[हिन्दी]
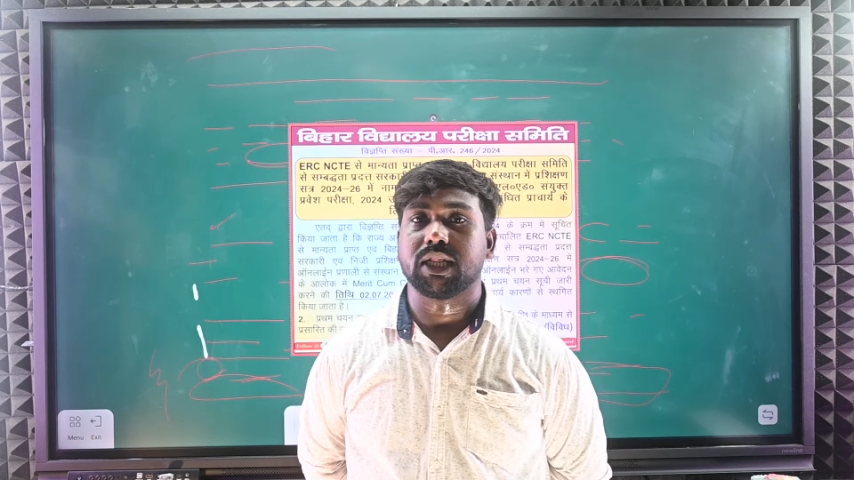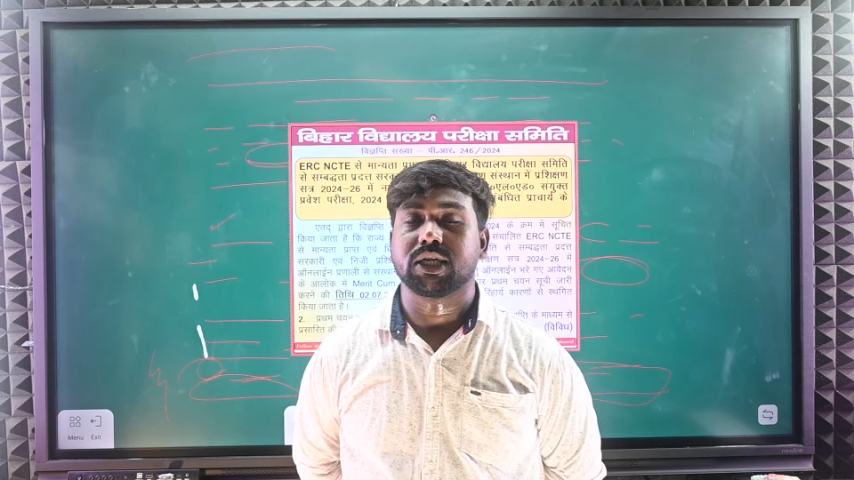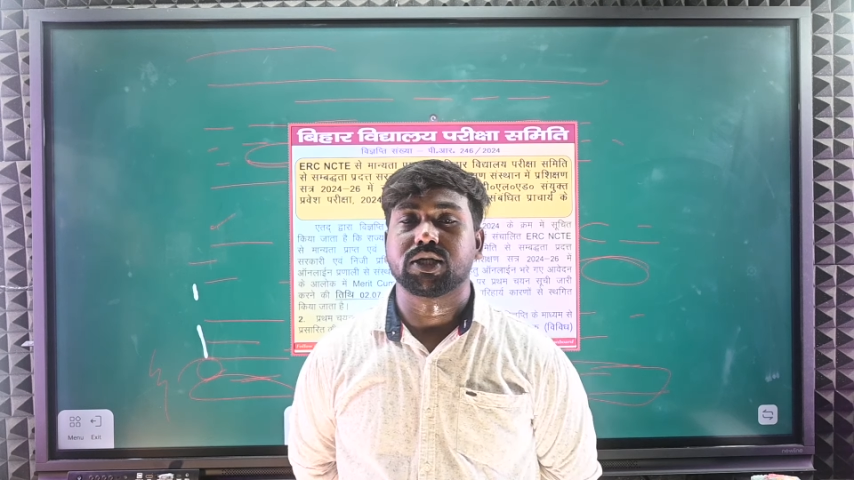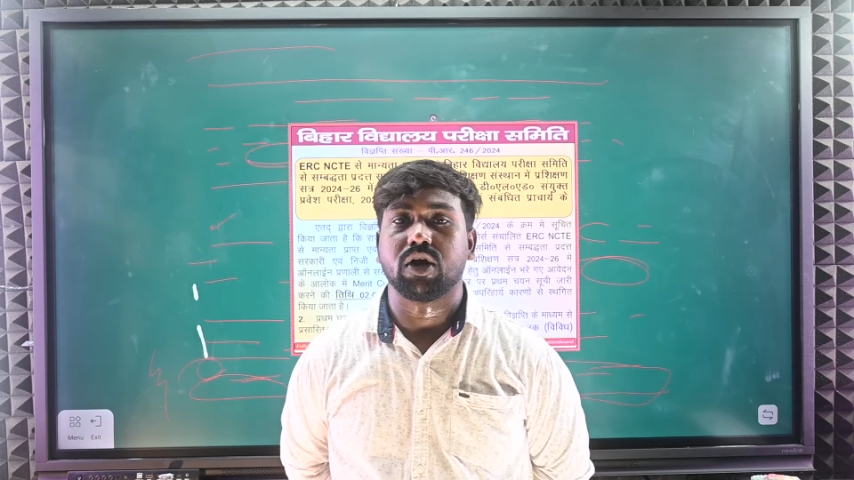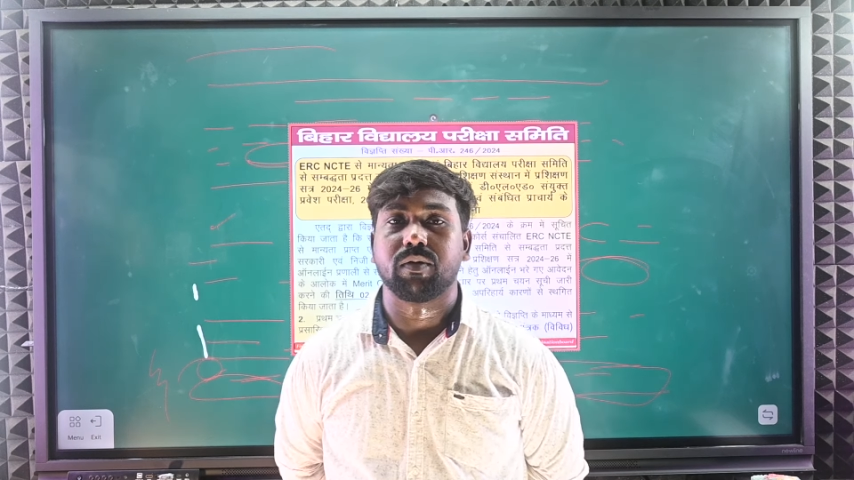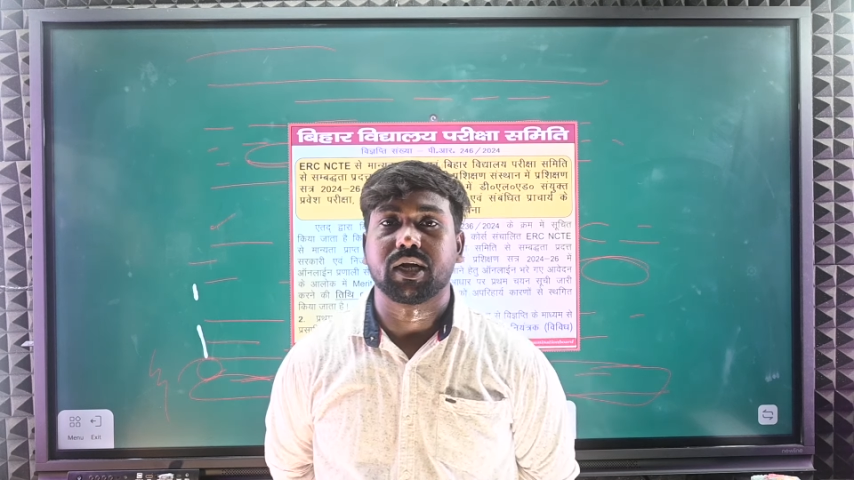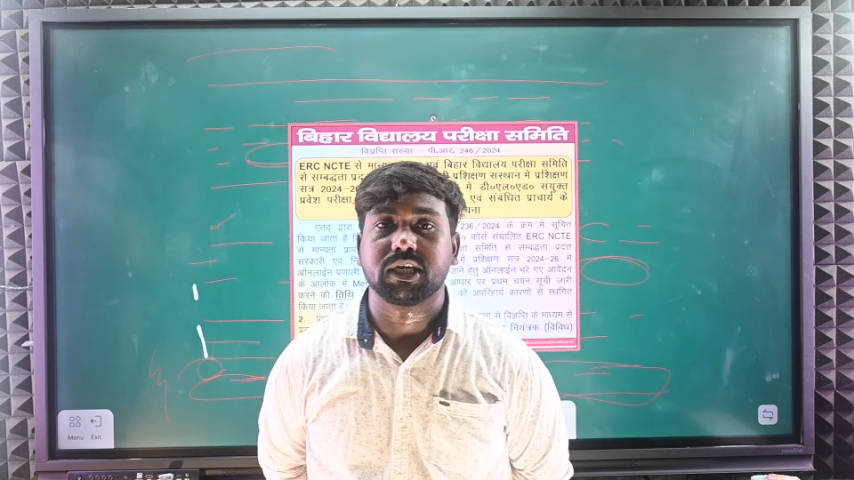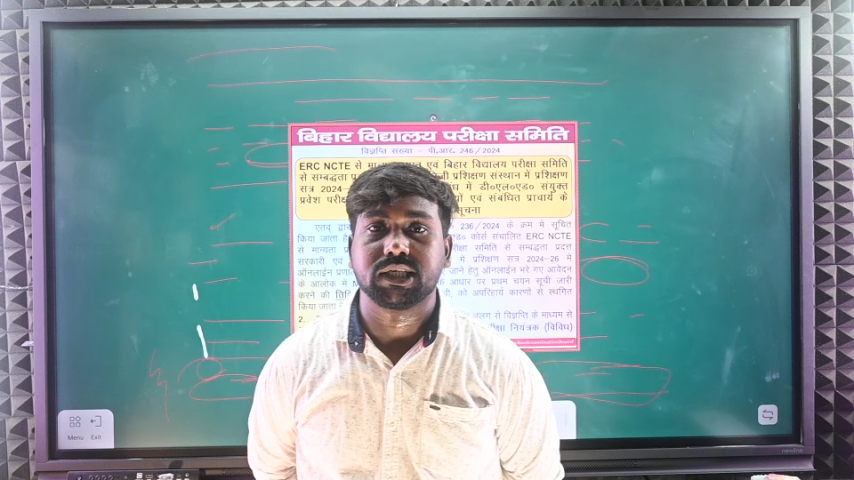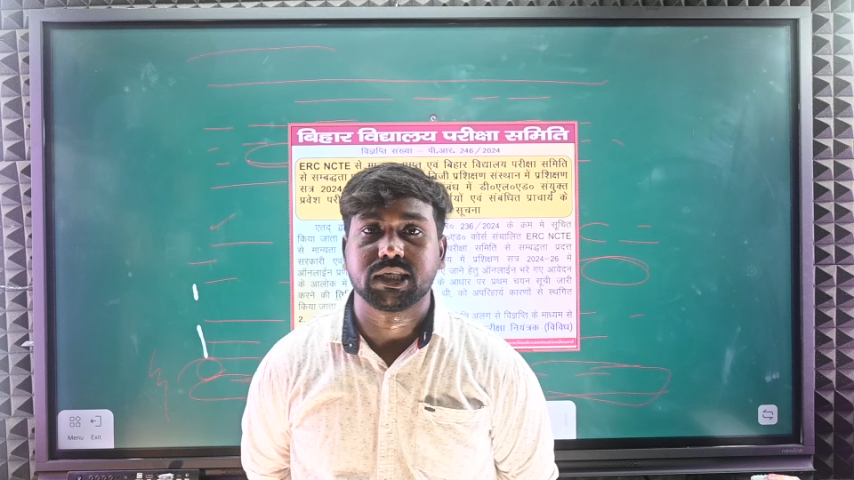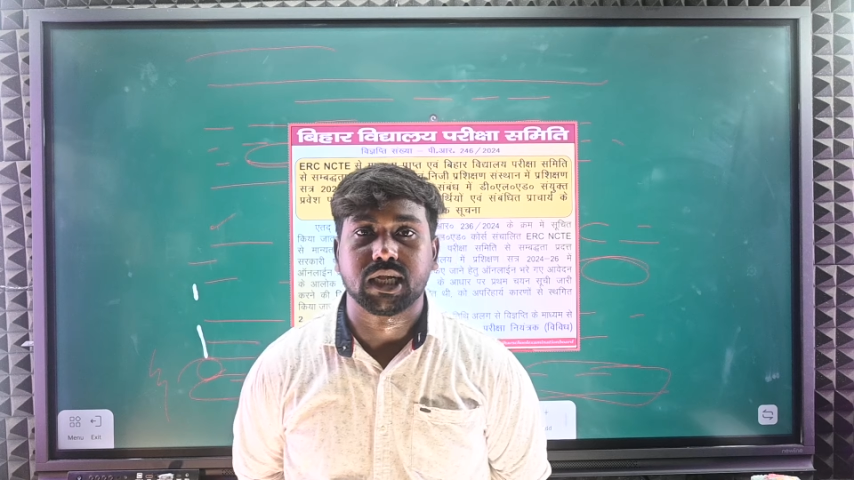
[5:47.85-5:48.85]
साथ किसी और
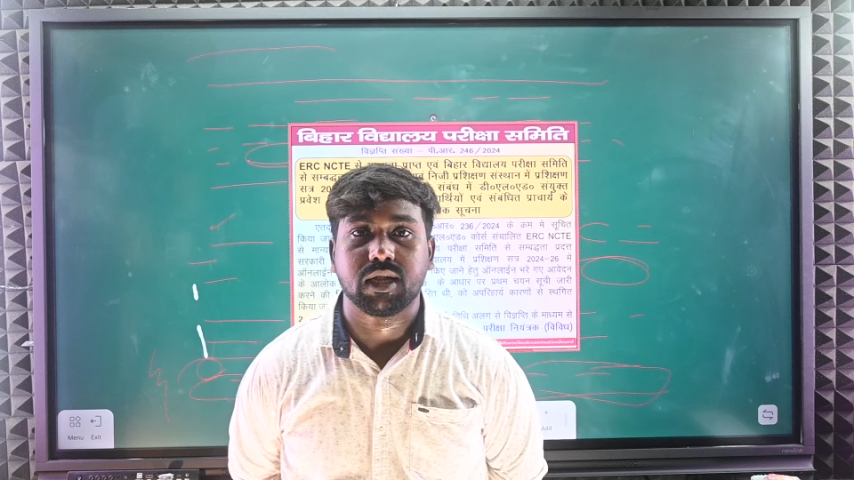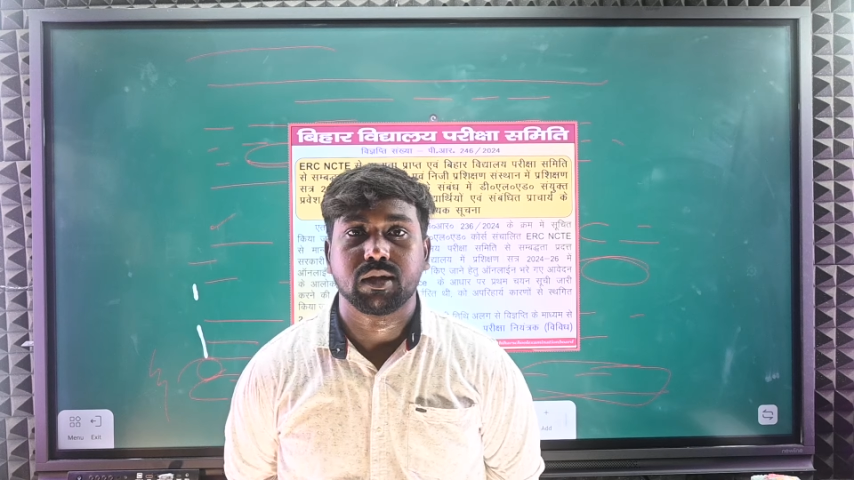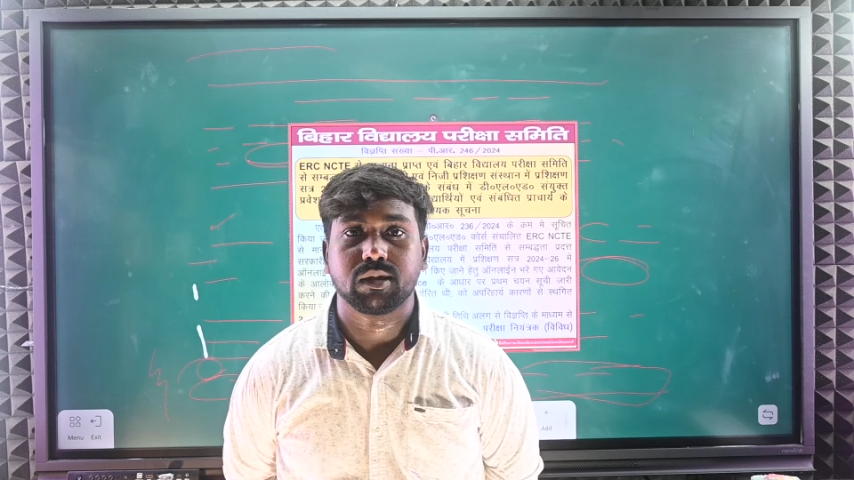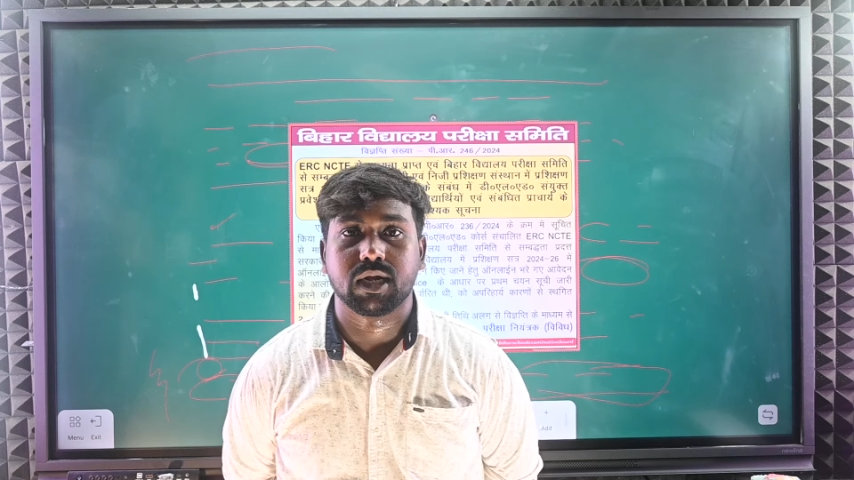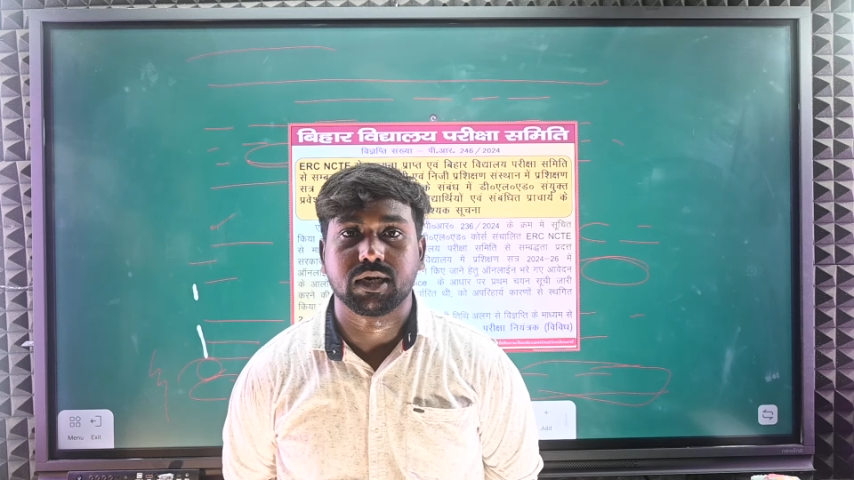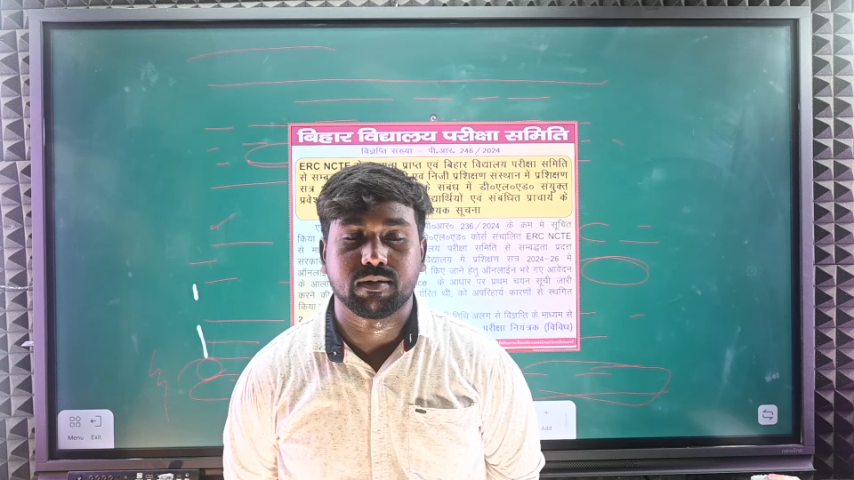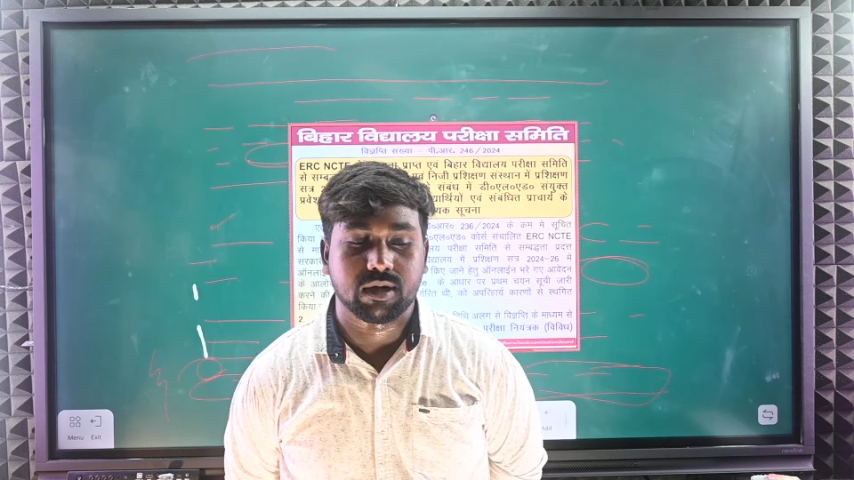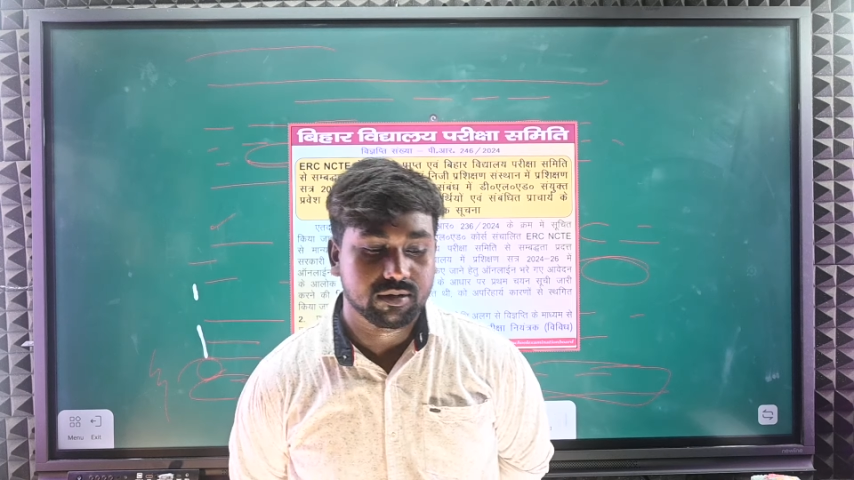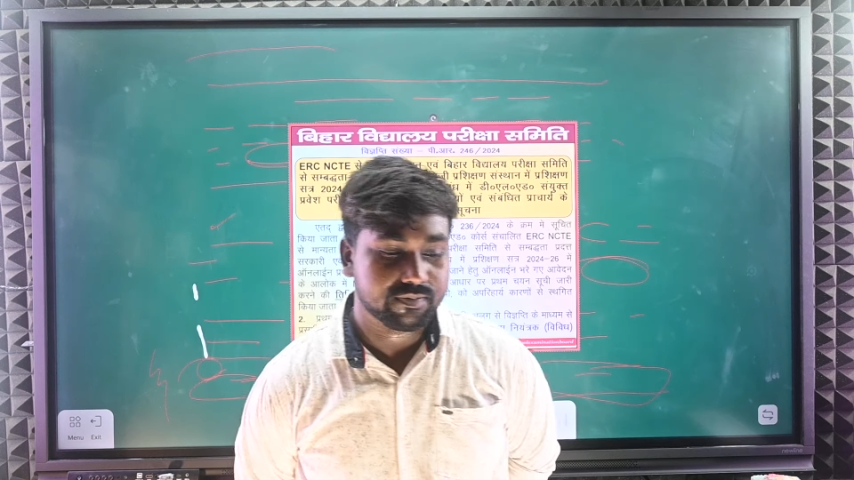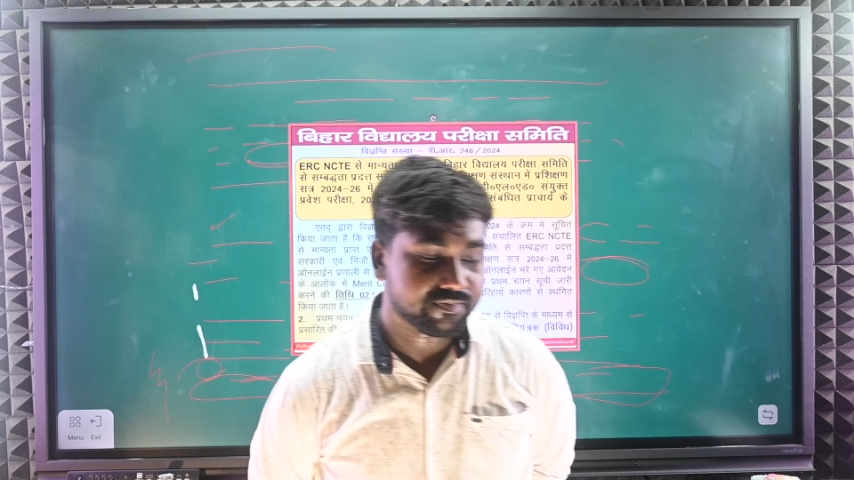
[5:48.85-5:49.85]
वैकेंसी के साथ धन्यवाद